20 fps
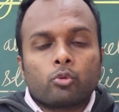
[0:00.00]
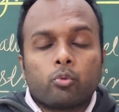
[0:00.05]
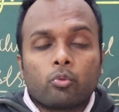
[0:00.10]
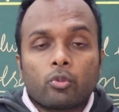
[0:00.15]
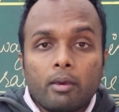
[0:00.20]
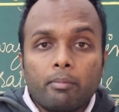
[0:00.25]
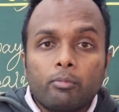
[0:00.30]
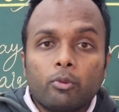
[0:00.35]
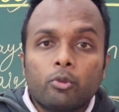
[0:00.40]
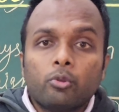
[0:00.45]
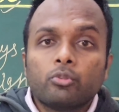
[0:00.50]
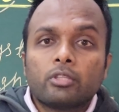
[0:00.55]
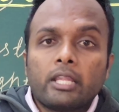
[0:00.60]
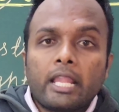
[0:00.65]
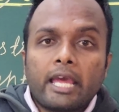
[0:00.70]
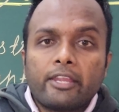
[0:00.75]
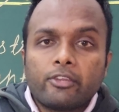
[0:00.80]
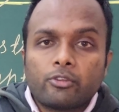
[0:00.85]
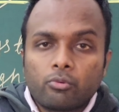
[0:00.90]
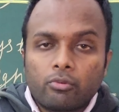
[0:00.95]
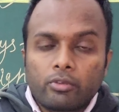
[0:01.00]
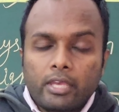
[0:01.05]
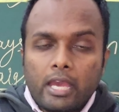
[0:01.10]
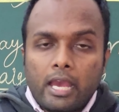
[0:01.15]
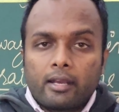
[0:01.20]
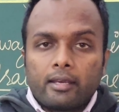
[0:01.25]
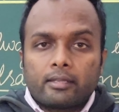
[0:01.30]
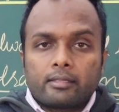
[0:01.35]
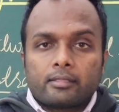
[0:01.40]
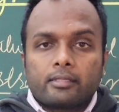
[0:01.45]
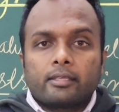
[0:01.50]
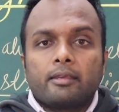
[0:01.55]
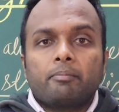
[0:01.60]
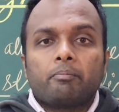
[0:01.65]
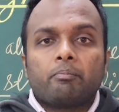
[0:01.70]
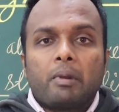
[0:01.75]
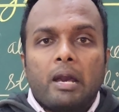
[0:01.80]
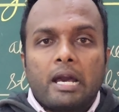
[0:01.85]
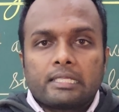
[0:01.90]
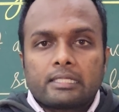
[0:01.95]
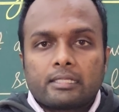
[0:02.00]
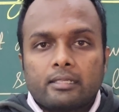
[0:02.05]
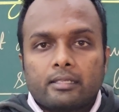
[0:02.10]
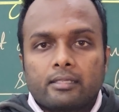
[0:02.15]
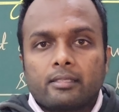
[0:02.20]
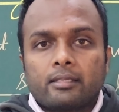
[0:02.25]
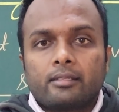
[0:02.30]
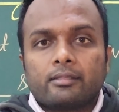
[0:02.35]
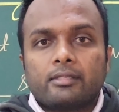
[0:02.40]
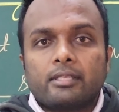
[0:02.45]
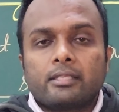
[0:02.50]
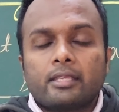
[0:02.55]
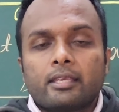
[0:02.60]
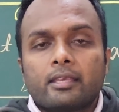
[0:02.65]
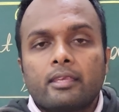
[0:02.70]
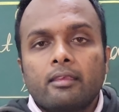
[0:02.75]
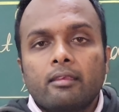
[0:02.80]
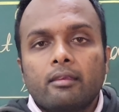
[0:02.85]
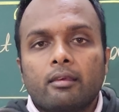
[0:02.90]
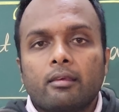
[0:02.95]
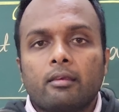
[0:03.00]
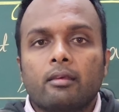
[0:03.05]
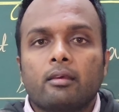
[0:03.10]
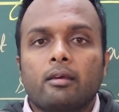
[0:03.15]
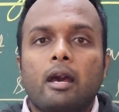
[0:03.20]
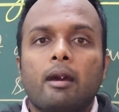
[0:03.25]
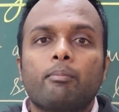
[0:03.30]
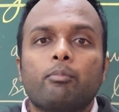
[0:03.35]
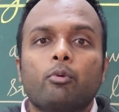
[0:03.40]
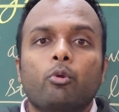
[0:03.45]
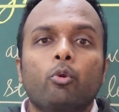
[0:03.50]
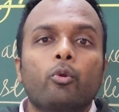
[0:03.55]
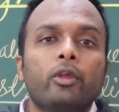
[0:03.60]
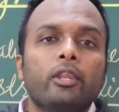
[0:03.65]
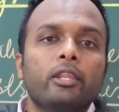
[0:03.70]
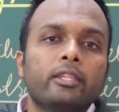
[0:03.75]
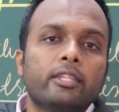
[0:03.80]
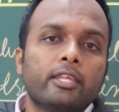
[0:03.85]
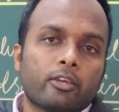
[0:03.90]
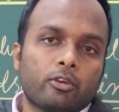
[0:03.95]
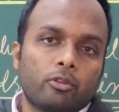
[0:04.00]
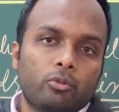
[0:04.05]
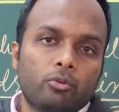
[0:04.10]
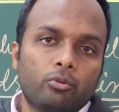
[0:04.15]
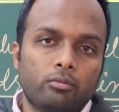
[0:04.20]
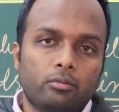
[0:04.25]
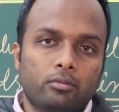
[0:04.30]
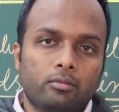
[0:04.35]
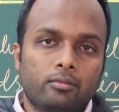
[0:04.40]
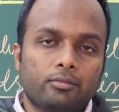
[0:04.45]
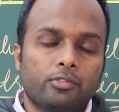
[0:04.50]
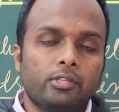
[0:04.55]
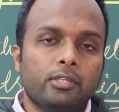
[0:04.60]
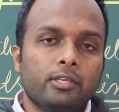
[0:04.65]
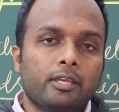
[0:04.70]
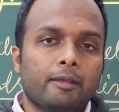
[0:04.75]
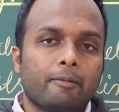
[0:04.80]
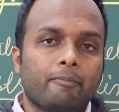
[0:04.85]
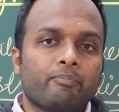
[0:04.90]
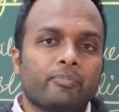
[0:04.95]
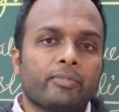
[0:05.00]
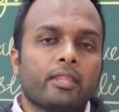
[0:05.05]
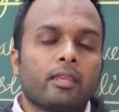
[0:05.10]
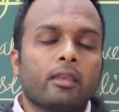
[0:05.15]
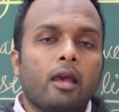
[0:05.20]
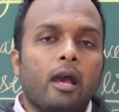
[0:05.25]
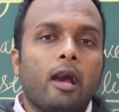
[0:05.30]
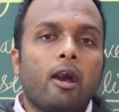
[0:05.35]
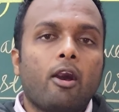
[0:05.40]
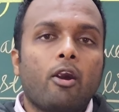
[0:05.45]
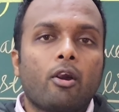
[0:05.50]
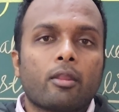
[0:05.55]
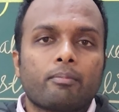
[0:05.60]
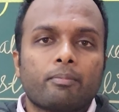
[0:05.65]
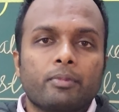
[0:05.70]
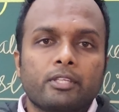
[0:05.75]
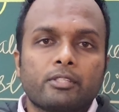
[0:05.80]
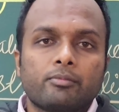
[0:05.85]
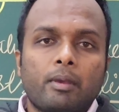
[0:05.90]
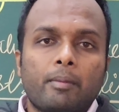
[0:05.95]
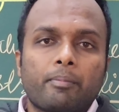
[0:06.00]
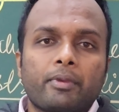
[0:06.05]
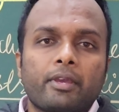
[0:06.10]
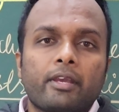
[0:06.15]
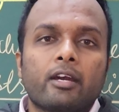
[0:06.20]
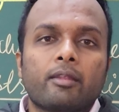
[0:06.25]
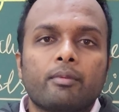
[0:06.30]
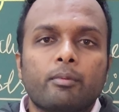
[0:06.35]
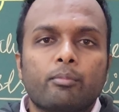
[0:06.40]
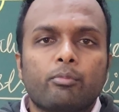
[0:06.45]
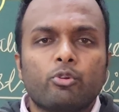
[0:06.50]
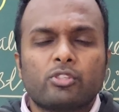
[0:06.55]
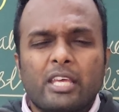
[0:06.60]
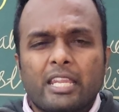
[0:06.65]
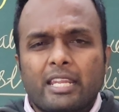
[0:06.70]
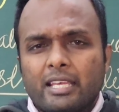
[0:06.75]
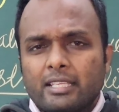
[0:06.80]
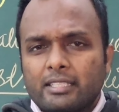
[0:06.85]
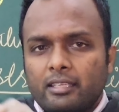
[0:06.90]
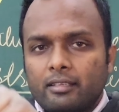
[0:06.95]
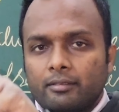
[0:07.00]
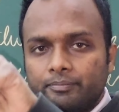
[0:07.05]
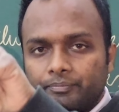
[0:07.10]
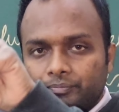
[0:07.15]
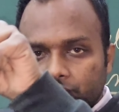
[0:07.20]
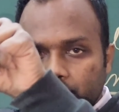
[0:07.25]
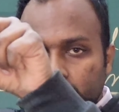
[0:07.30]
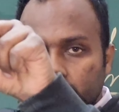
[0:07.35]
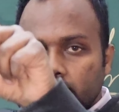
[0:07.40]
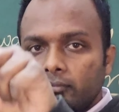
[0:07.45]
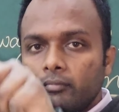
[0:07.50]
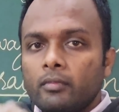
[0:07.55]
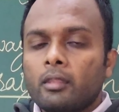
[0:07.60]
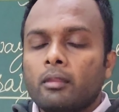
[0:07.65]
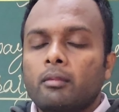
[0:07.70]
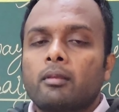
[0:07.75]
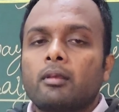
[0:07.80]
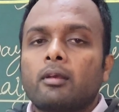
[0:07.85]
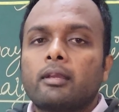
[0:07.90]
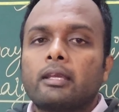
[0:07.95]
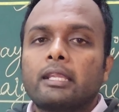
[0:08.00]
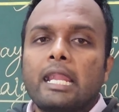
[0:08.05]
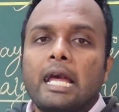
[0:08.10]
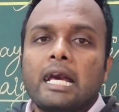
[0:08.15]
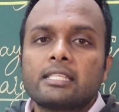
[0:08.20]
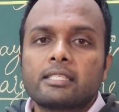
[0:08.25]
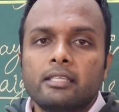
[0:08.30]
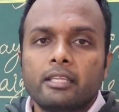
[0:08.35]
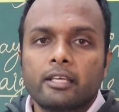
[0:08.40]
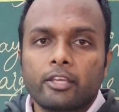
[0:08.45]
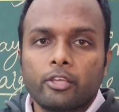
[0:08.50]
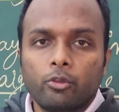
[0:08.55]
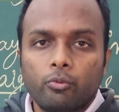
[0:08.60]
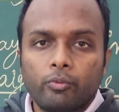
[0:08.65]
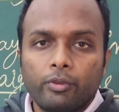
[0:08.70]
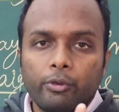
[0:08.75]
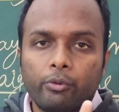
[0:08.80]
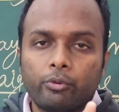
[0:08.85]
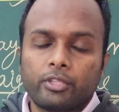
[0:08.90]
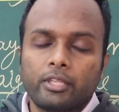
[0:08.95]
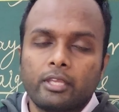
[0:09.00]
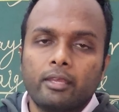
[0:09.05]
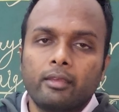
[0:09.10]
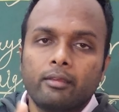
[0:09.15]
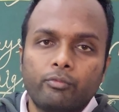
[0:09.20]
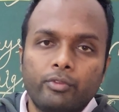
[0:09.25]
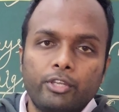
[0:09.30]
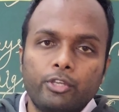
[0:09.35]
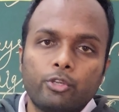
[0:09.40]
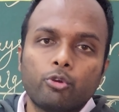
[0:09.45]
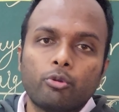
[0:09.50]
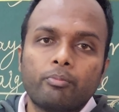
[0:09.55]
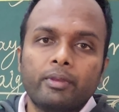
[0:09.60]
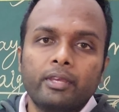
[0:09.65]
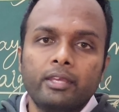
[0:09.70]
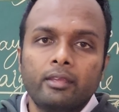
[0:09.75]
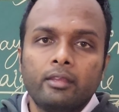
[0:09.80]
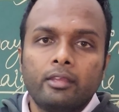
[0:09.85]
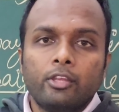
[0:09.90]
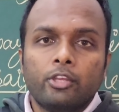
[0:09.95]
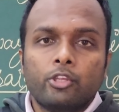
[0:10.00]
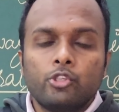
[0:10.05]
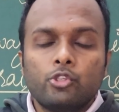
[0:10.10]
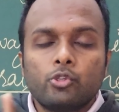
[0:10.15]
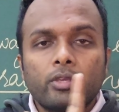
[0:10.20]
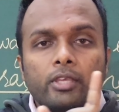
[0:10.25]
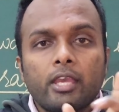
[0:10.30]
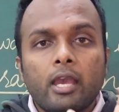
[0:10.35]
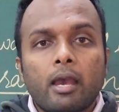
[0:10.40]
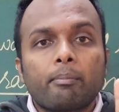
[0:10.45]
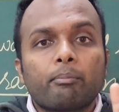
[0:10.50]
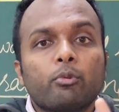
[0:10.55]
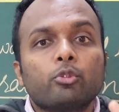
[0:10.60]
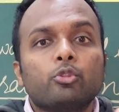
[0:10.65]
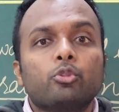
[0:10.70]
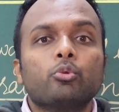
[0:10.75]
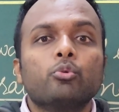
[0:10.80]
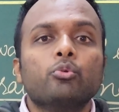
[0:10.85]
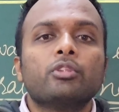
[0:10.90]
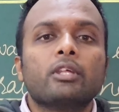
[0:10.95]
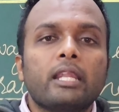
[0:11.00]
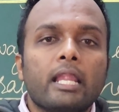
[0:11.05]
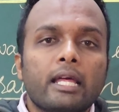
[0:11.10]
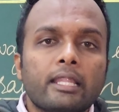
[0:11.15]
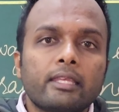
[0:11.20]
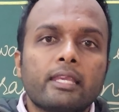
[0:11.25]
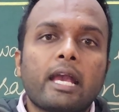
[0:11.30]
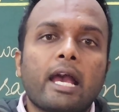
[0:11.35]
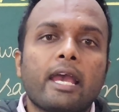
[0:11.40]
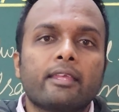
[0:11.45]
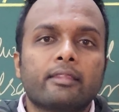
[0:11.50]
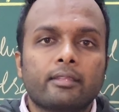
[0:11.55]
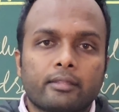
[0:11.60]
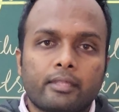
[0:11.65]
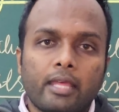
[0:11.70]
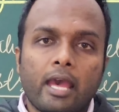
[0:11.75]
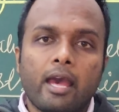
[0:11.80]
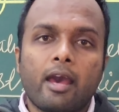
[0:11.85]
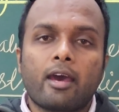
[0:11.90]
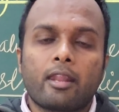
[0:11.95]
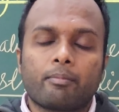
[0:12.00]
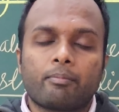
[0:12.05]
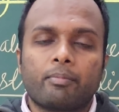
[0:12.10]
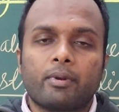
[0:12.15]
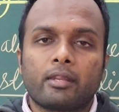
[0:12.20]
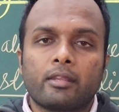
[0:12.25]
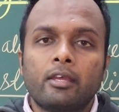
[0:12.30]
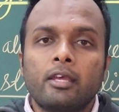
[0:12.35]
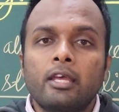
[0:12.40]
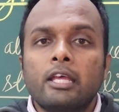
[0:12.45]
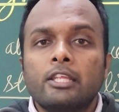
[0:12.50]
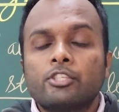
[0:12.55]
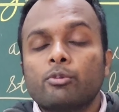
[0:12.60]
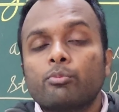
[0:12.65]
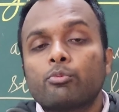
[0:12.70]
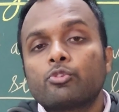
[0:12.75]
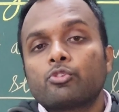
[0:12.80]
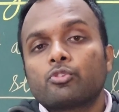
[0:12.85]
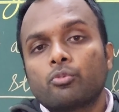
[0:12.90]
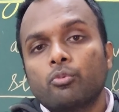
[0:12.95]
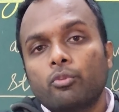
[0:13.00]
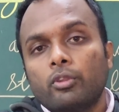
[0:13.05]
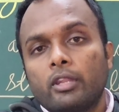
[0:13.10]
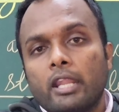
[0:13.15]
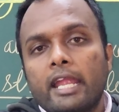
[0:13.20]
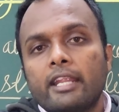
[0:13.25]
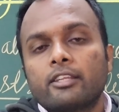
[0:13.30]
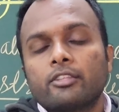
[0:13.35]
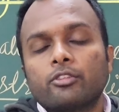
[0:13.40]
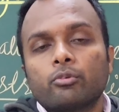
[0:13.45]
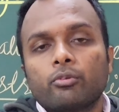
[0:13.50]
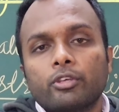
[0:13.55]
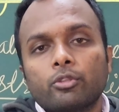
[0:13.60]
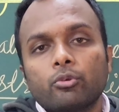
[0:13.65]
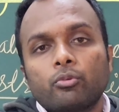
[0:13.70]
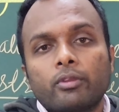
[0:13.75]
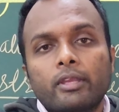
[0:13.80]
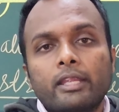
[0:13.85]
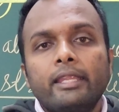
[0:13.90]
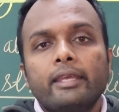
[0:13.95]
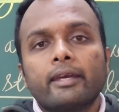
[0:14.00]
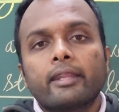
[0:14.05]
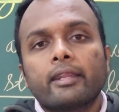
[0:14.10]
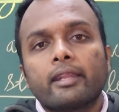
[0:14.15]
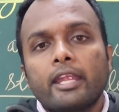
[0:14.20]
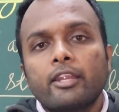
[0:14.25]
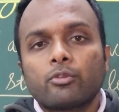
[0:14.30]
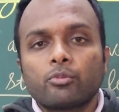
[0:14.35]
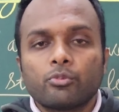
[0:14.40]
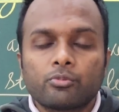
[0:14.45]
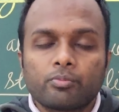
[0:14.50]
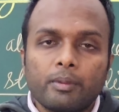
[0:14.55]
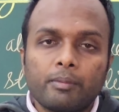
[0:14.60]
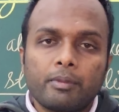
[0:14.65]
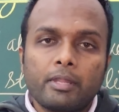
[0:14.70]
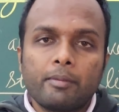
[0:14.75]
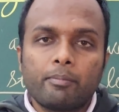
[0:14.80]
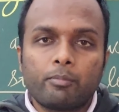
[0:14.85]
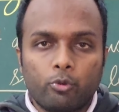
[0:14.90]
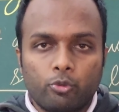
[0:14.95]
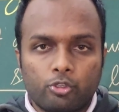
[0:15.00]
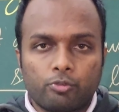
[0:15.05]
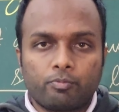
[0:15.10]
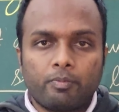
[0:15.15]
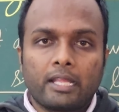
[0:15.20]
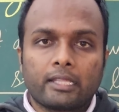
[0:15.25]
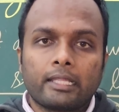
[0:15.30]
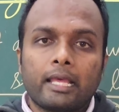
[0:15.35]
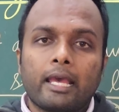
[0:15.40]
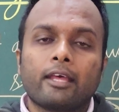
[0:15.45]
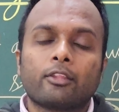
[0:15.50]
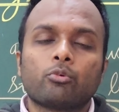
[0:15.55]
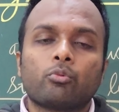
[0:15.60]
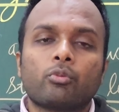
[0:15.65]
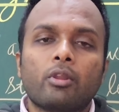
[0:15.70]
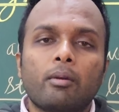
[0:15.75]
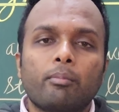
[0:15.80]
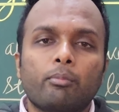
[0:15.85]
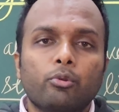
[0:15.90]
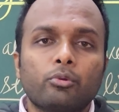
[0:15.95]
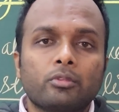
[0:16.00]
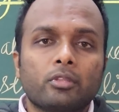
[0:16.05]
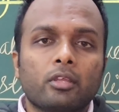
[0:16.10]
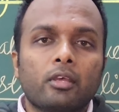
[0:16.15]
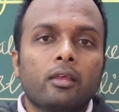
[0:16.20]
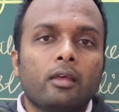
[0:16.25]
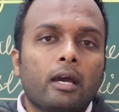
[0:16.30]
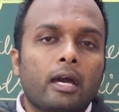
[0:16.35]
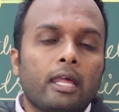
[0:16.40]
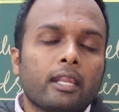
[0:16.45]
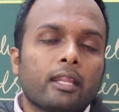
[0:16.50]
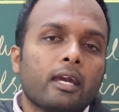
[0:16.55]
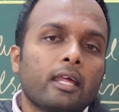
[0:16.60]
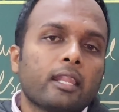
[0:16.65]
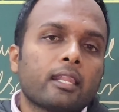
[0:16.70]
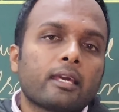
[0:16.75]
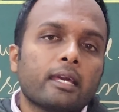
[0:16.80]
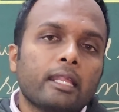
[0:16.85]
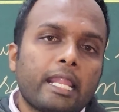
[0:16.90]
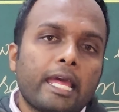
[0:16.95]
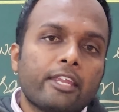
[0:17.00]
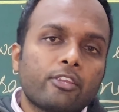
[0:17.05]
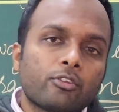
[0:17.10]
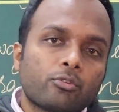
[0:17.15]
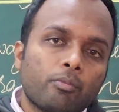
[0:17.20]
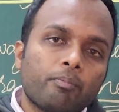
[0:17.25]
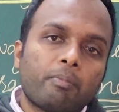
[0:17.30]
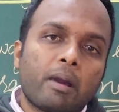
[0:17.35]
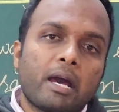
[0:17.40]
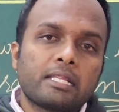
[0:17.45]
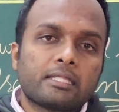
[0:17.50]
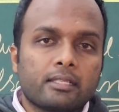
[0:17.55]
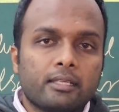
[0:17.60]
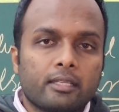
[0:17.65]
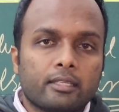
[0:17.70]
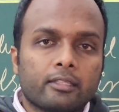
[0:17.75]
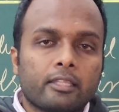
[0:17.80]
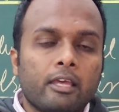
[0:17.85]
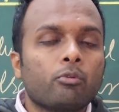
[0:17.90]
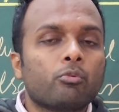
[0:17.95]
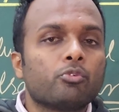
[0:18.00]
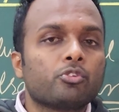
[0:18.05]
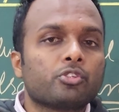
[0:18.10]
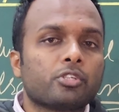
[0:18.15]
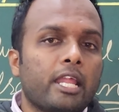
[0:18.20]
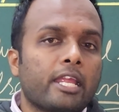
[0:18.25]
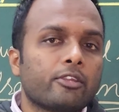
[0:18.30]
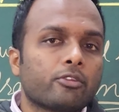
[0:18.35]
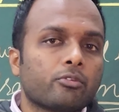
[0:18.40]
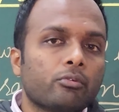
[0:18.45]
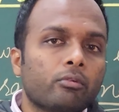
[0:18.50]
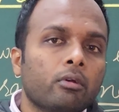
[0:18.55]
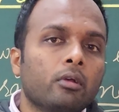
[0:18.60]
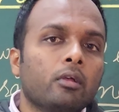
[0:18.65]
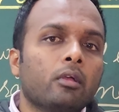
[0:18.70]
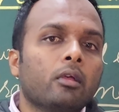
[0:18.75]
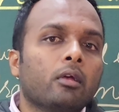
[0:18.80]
थोड़ा बहुत लाइट को क्या कर सके पास कर सके जैसे कि आप ऑयल देख लो ठीक है और प्लस में आपके घर में बहुत सारे ऐसे ग्लास लगे हुए होते हैं विंडो में जो कि आपको धुंधला दिखाई देता है हार पर जब उसको लाइट दोगे तो क्लियर लाइट उसमें नहीं पहुंच पाता है थोड़ा बहुत हल्का हल्का लाइट को पास करता है और कुछ लाइट को